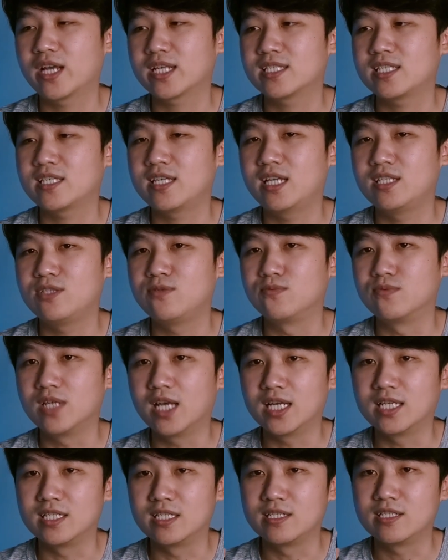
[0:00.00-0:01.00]
X3
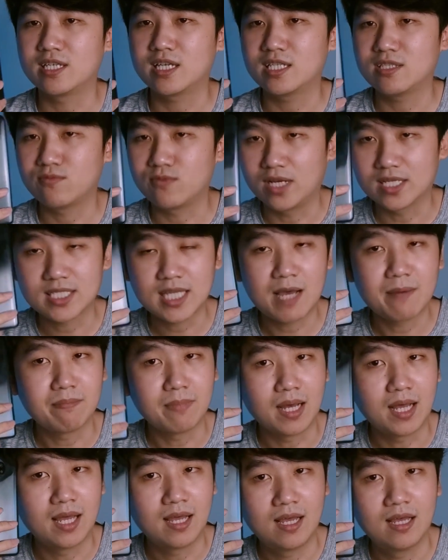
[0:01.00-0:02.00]
juga ini, ini kan juga
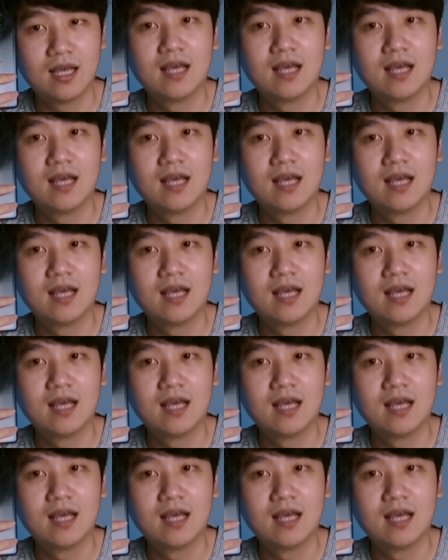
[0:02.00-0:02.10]
sama.